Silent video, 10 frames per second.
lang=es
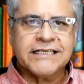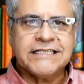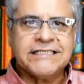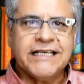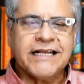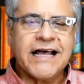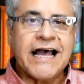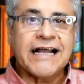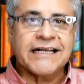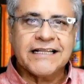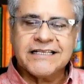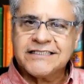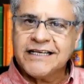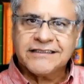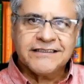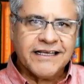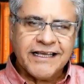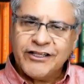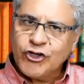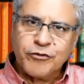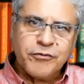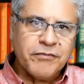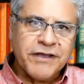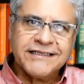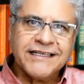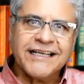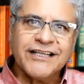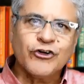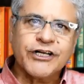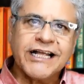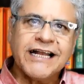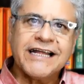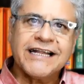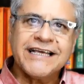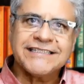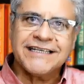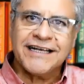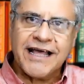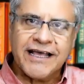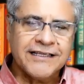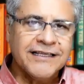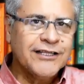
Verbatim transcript: quisiera agradecerte enormemente que nos regalaras ese like.